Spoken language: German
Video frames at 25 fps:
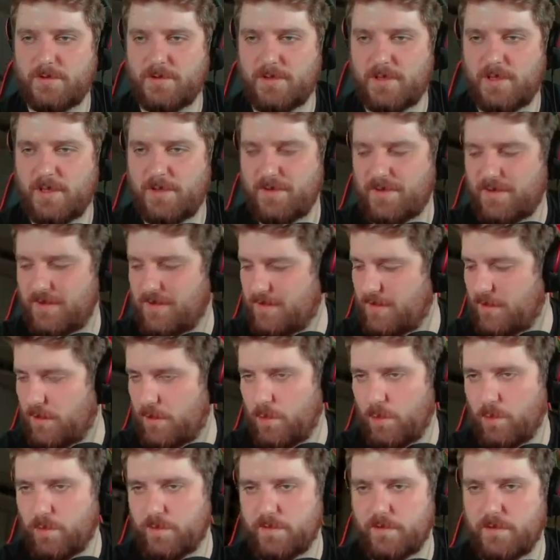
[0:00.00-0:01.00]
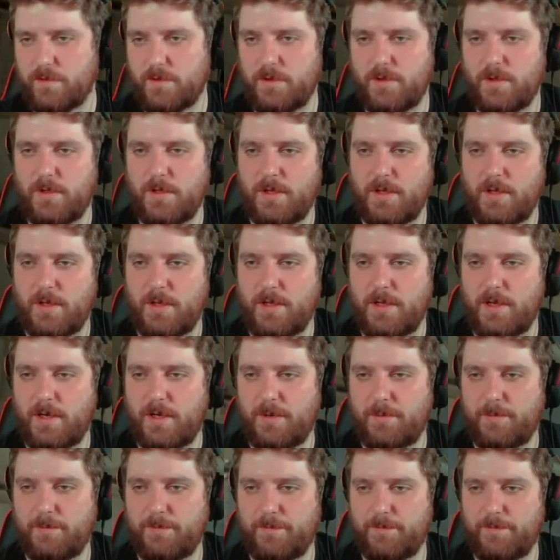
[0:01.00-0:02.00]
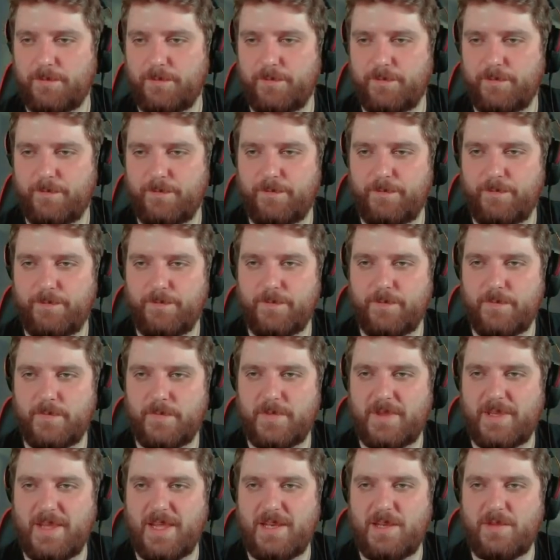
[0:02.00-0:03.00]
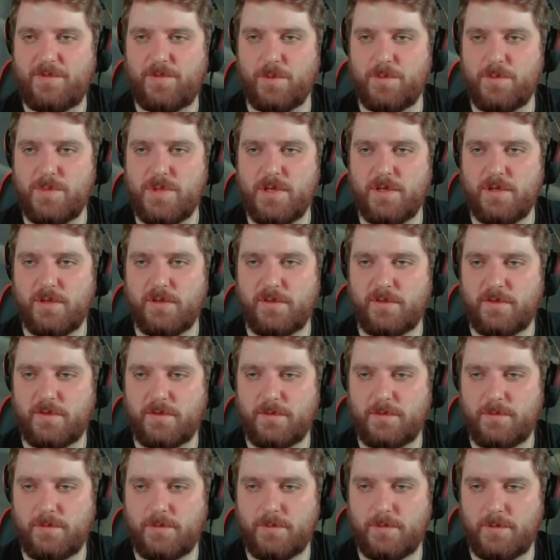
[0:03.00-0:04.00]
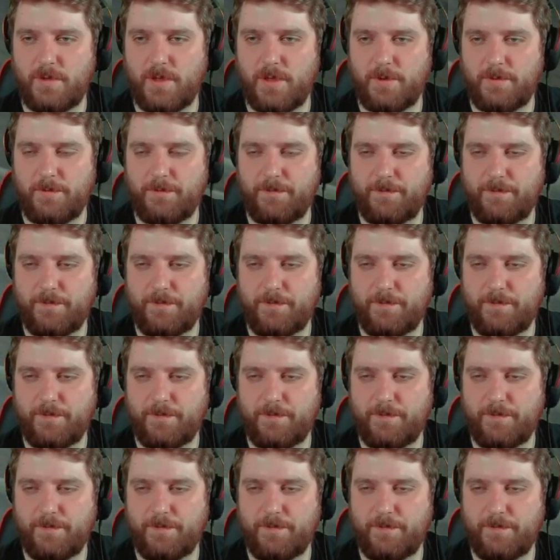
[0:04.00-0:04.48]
Kinder, was ist denn los? Ähm, der nicht von mir ist. Ne?